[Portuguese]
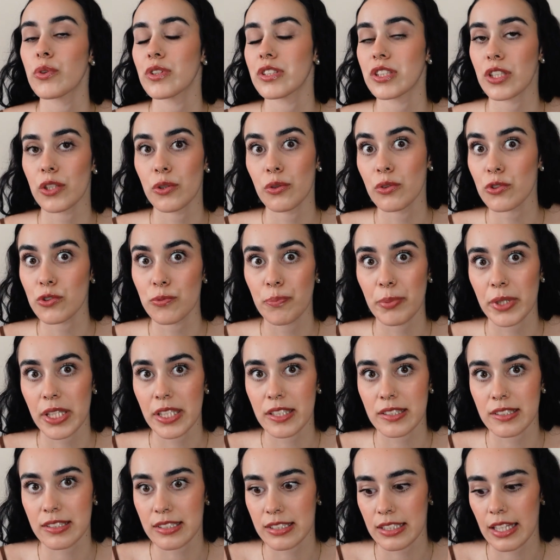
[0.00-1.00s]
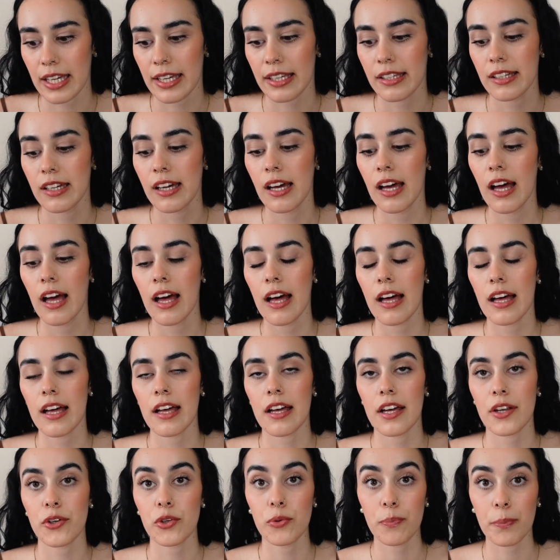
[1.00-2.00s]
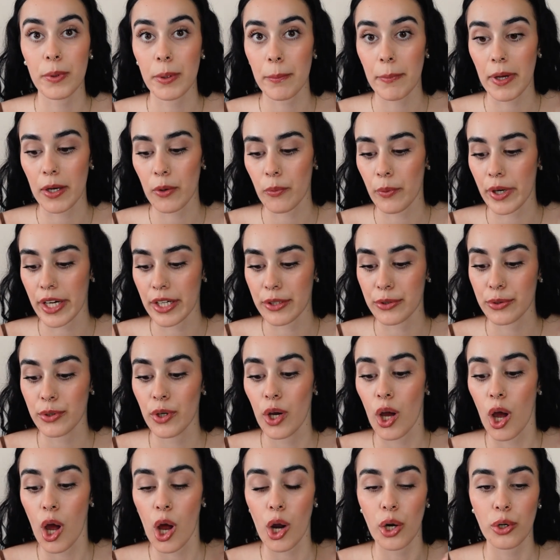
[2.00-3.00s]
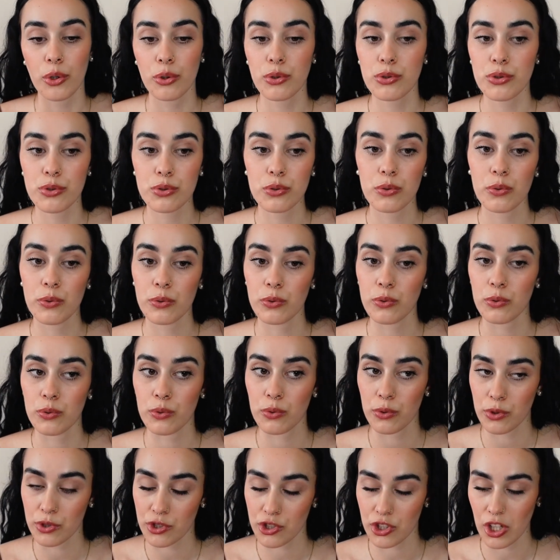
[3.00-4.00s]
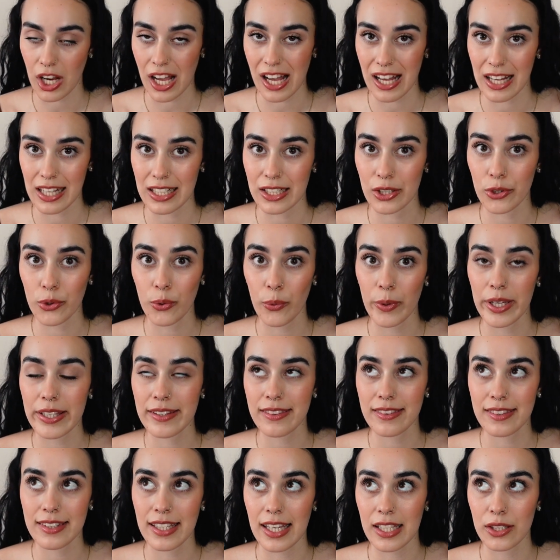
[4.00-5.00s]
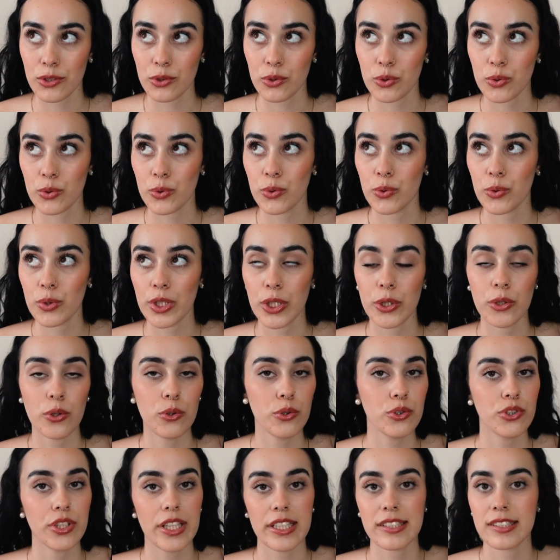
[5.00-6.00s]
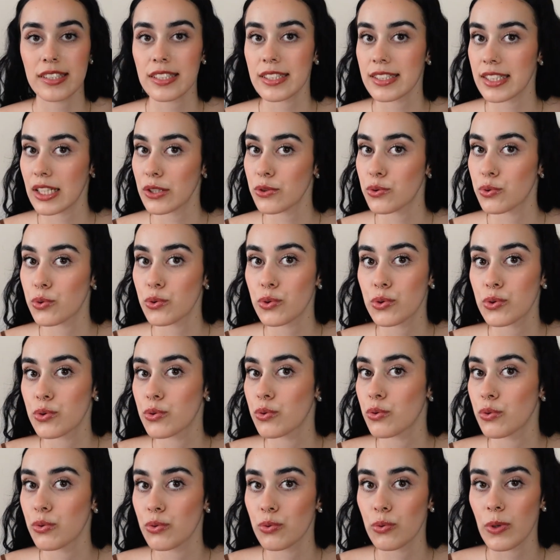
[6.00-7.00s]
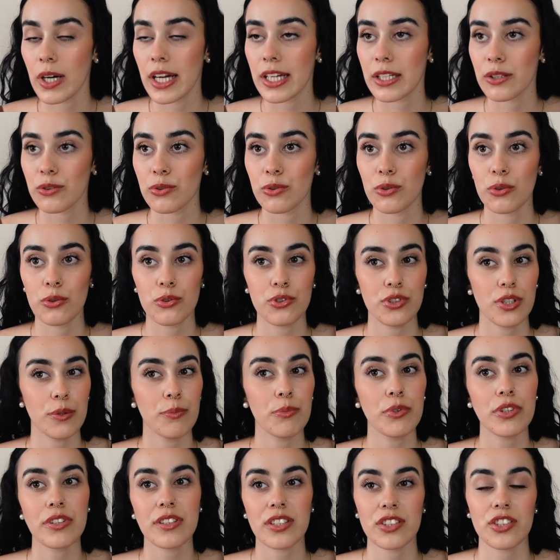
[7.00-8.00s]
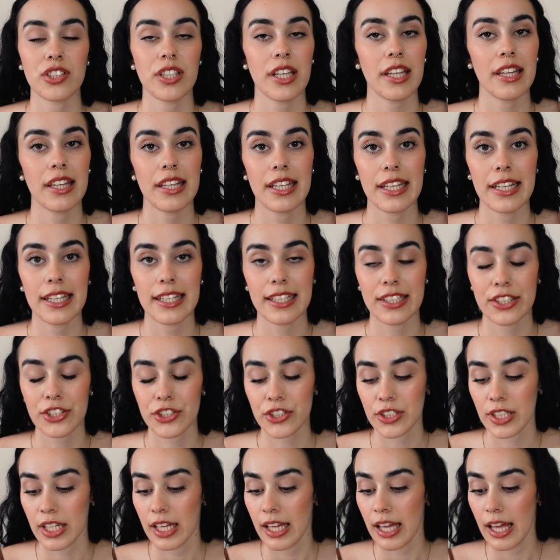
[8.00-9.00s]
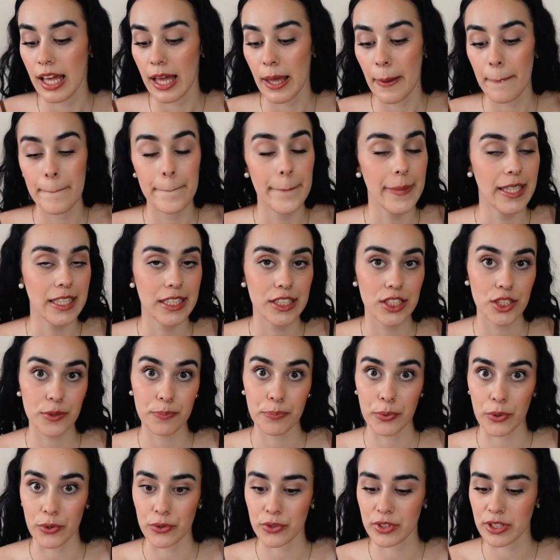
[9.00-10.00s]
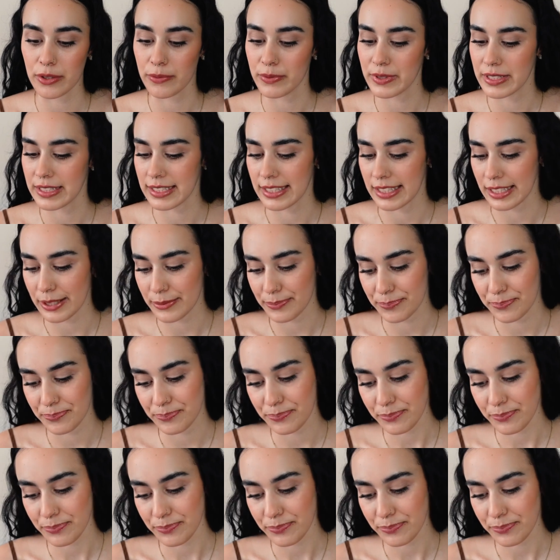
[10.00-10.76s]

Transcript: coisa que eu não experienciei uh, no primeiro ano. No segundo já, no entanto, eu não gostei assim tanto do segundo ano, não gostei muito das cadeiras, mas pronto, teve de ser.